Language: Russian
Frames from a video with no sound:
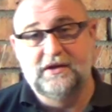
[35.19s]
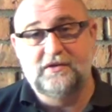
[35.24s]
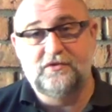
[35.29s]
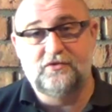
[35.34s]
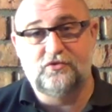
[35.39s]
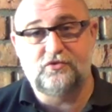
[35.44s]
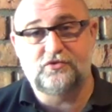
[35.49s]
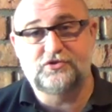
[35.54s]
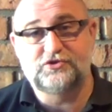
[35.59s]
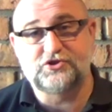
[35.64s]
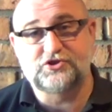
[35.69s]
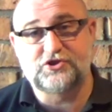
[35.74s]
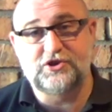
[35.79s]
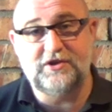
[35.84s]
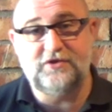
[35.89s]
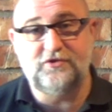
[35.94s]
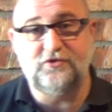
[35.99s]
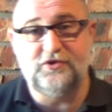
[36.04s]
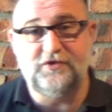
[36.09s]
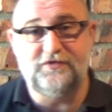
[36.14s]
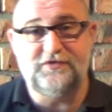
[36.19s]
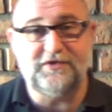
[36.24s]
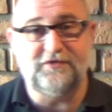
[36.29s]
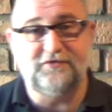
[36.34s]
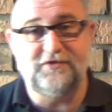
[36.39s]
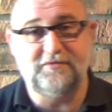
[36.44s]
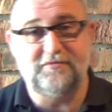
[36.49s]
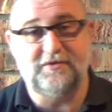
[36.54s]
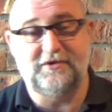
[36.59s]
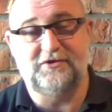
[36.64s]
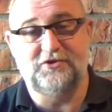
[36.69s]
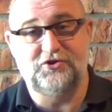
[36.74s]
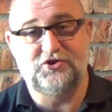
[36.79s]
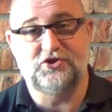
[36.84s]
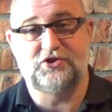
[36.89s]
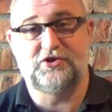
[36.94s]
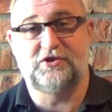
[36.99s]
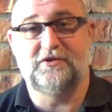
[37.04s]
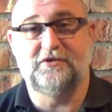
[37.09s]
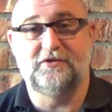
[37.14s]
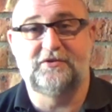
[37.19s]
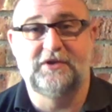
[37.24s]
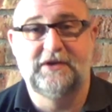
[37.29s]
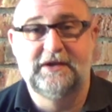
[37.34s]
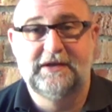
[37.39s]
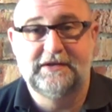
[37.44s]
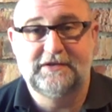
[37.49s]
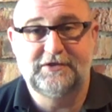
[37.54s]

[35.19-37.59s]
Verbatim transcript: но, к сожалению, не все внимательно читают